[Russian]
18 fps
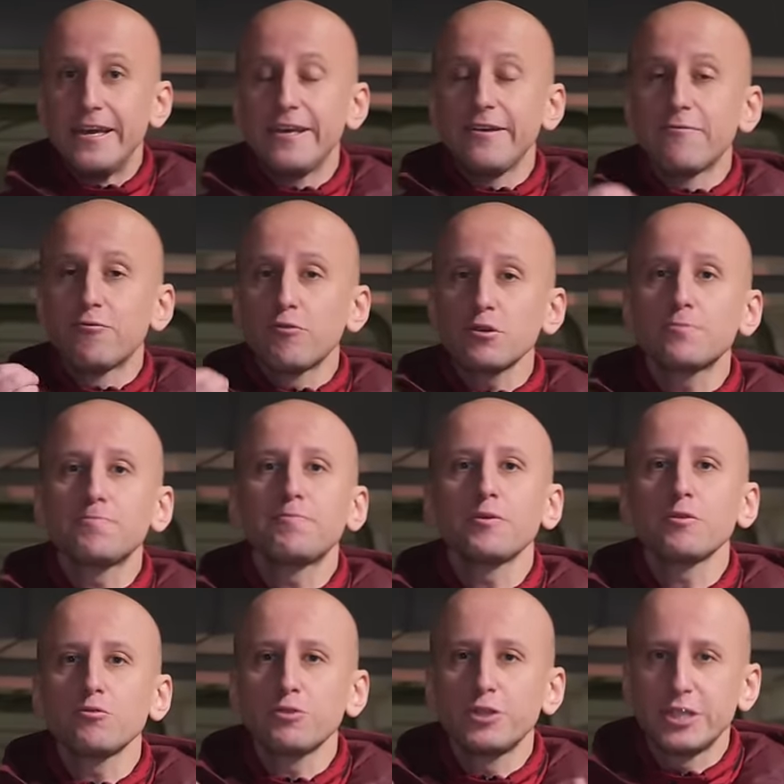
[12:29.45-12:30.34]
И вот
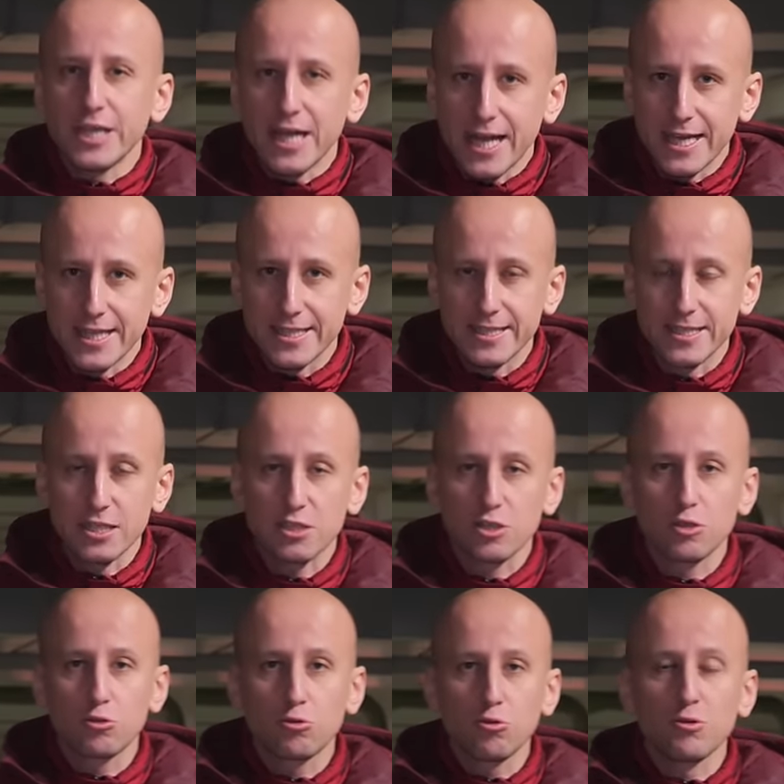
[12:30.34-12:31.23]
получается,
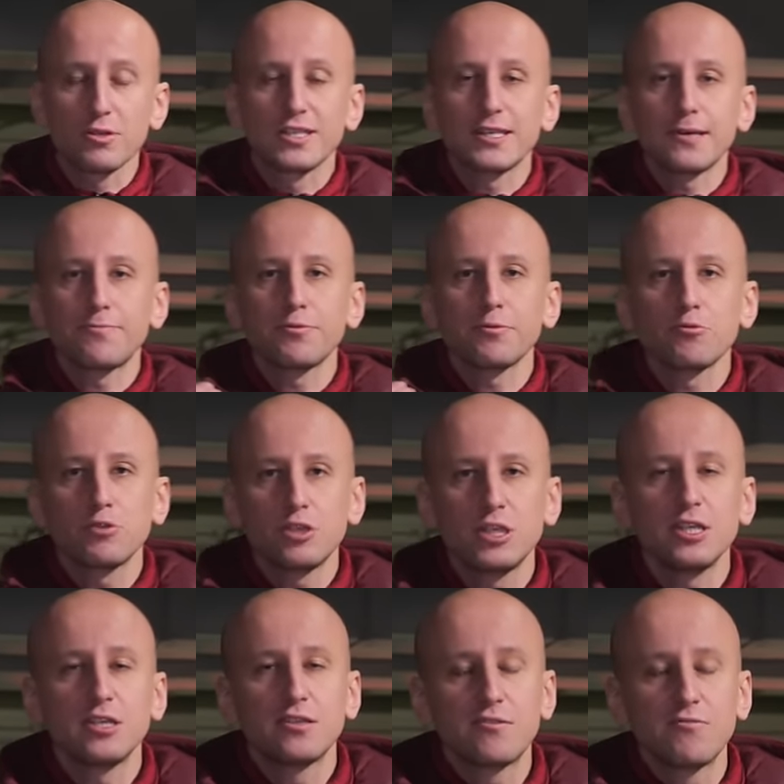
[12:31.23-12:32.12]
что
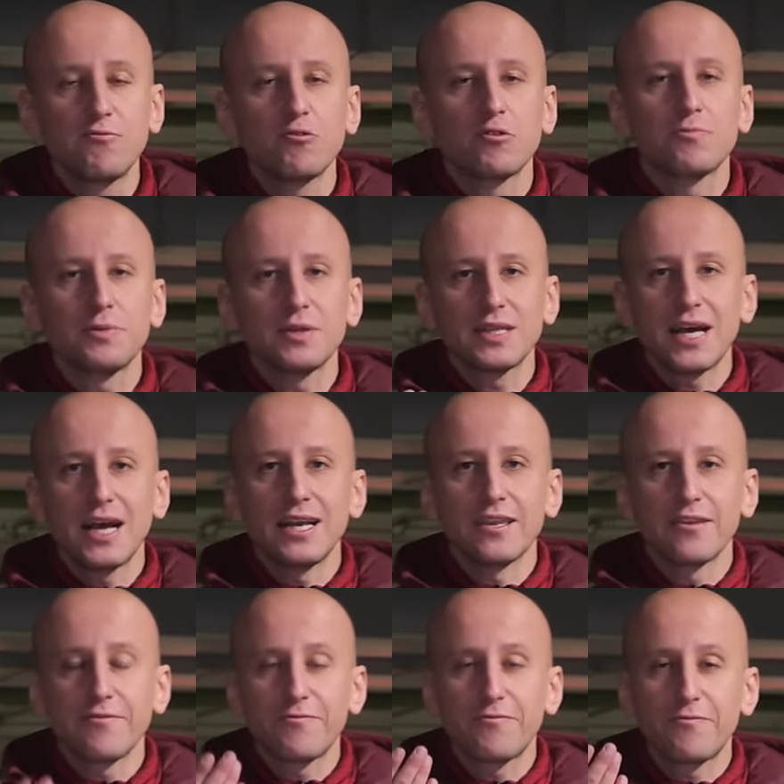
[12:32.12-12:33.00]
заполучить
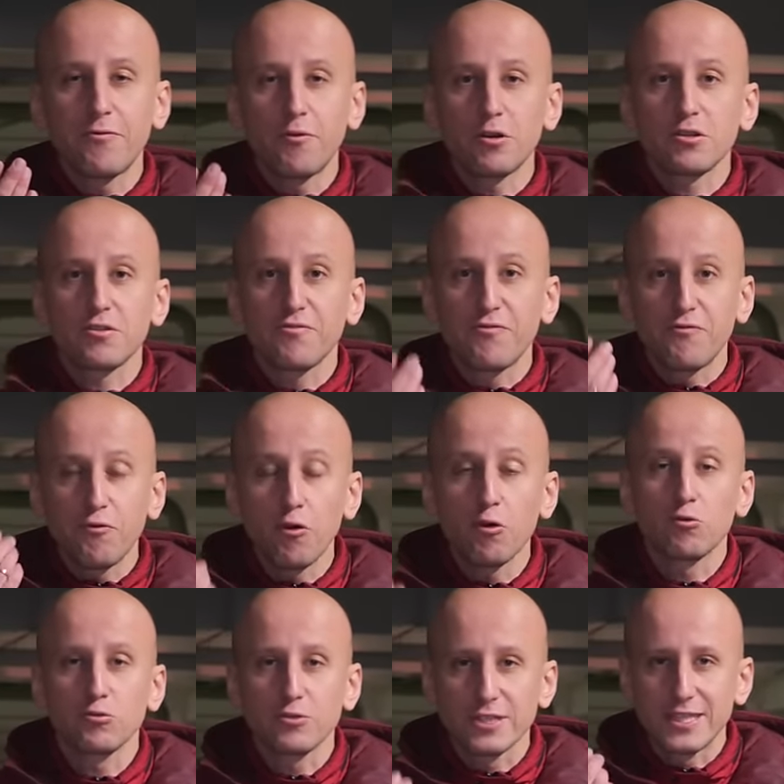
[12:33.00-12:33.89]
двухпедальный Ford
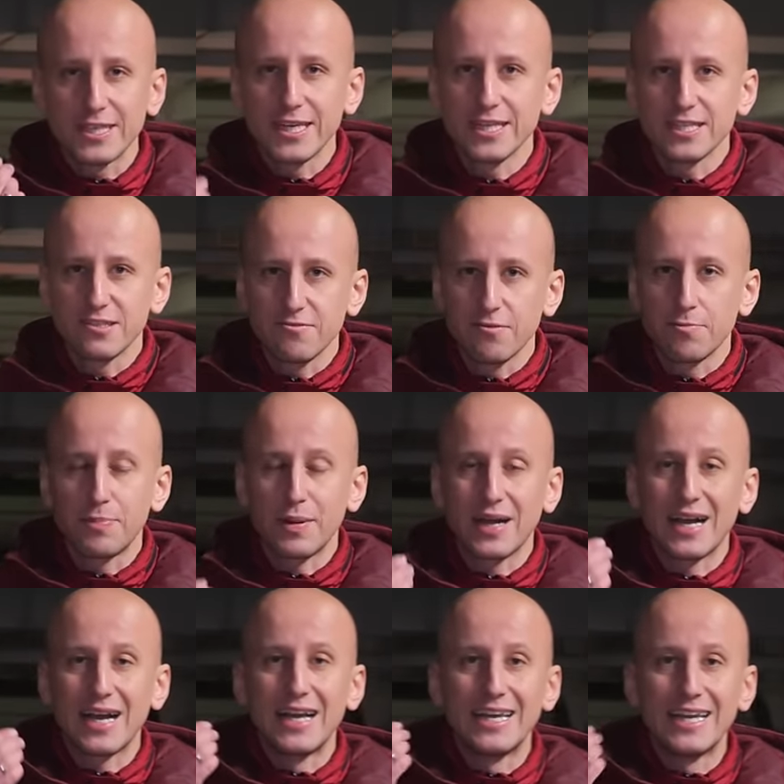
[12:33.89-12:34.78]
Focus третьего
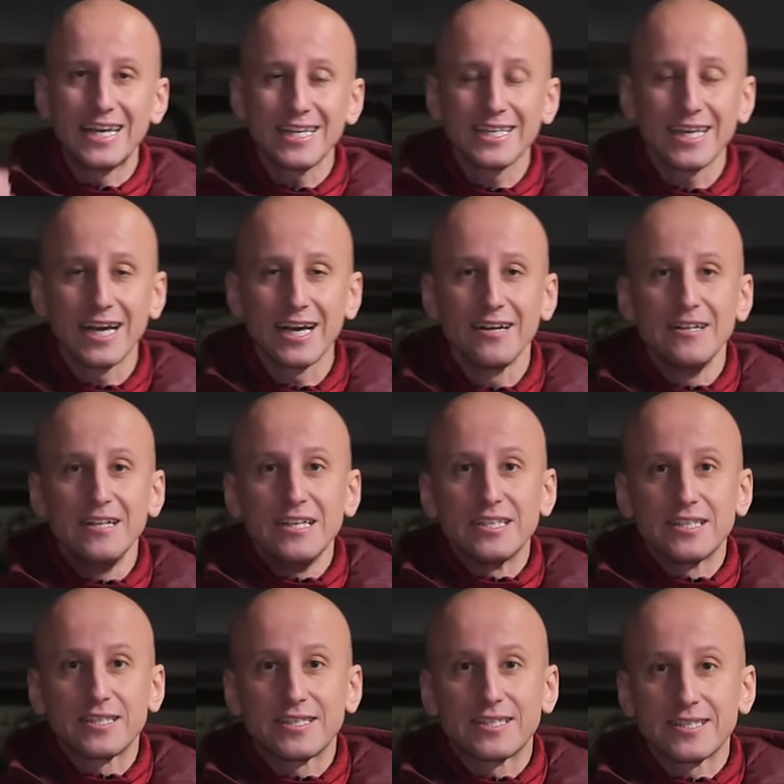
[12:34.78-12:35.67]
поколения
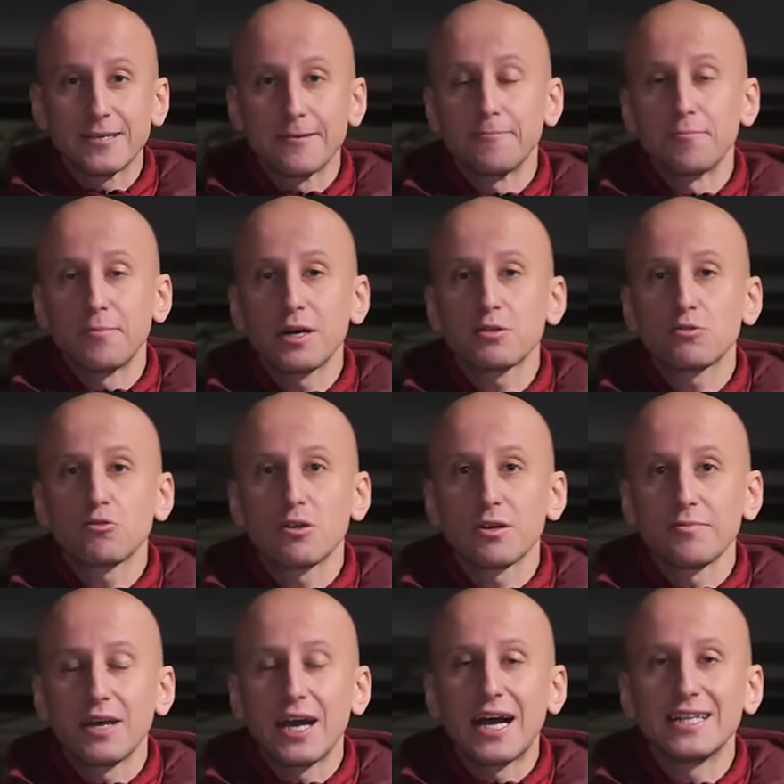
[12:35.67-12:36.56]
с мотором
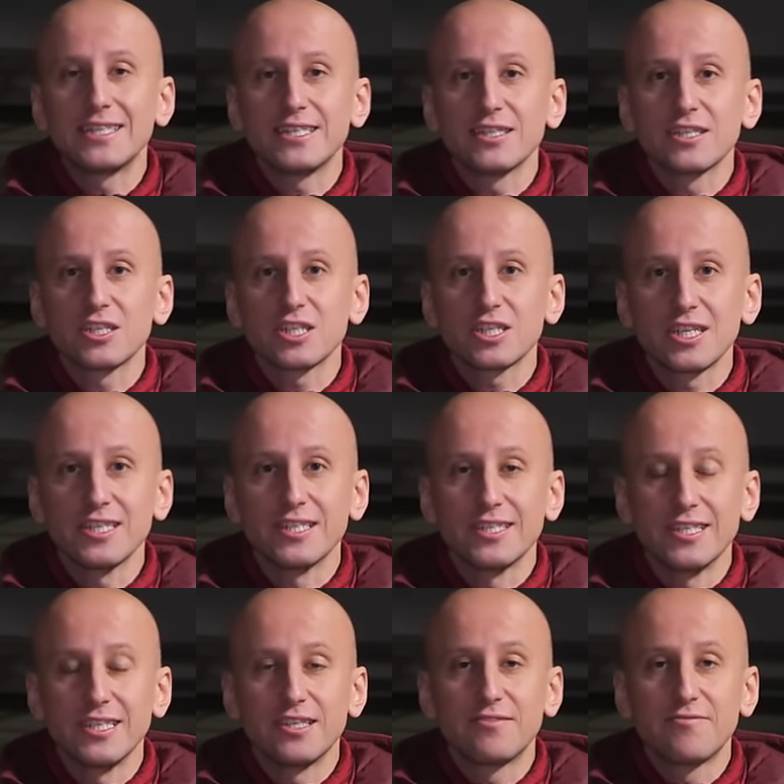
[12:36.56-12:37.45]
моторами
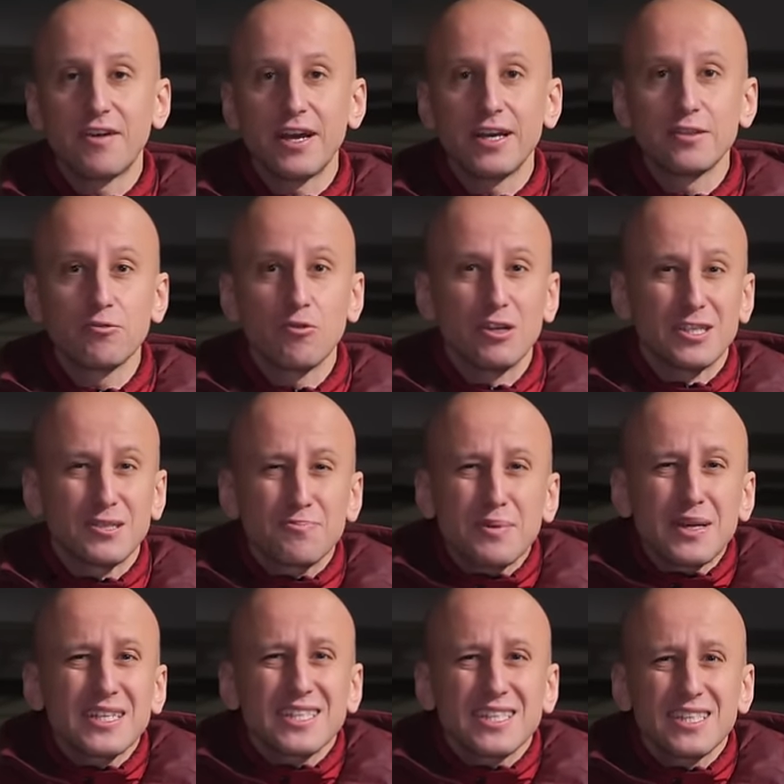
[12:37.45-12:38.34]
1.6 и 2.0 с
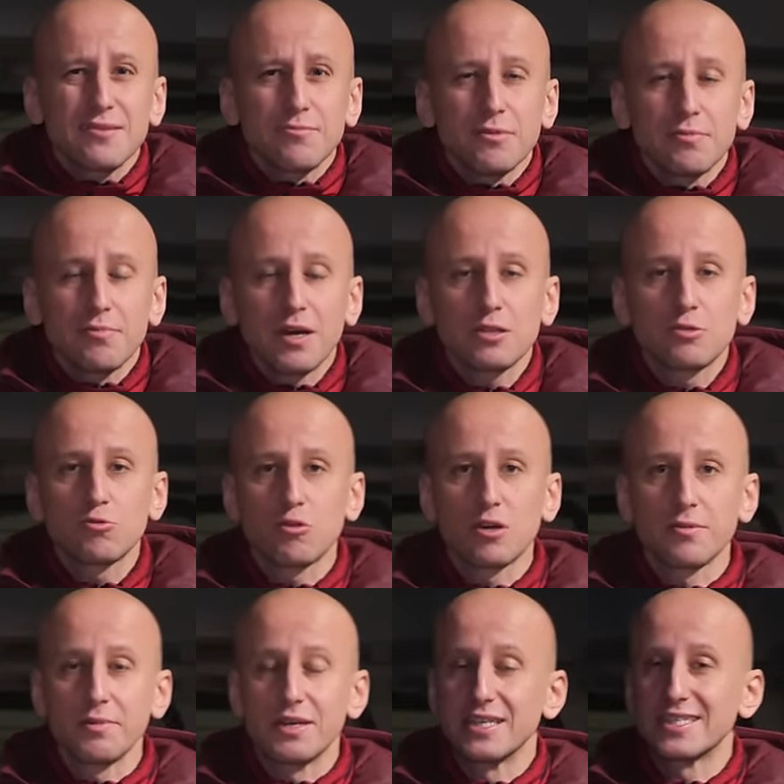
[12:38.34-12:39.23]
простыми
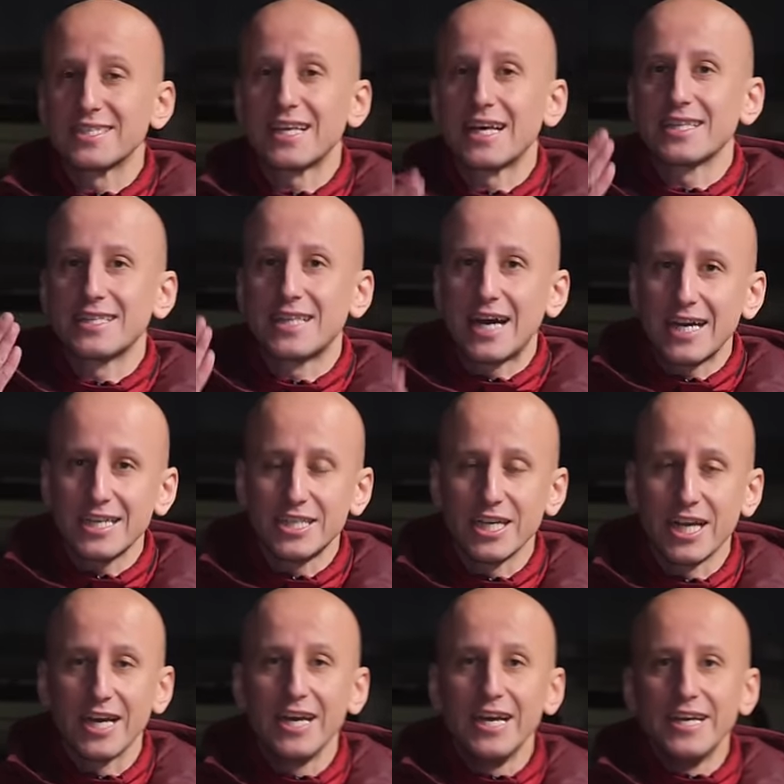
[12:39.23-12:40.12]
моторами
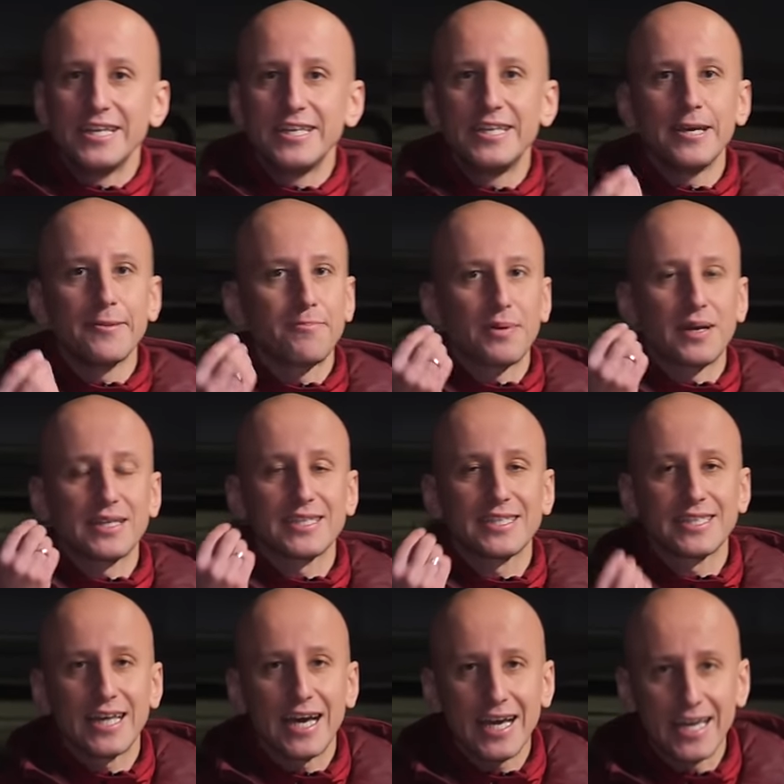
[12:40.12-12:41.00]
задача
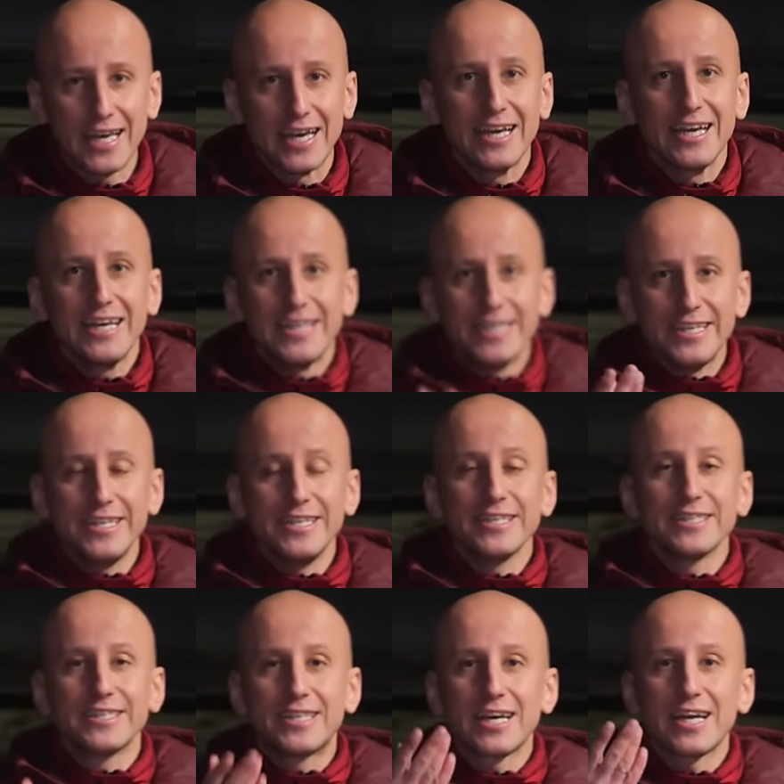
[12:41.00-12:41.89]
непростая
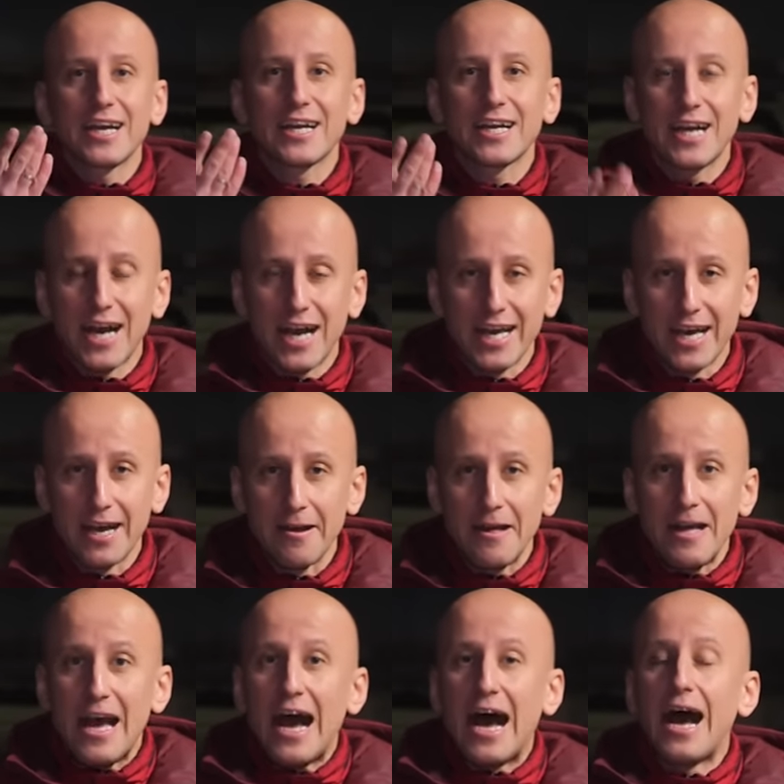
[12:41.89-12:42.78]
и дорогая.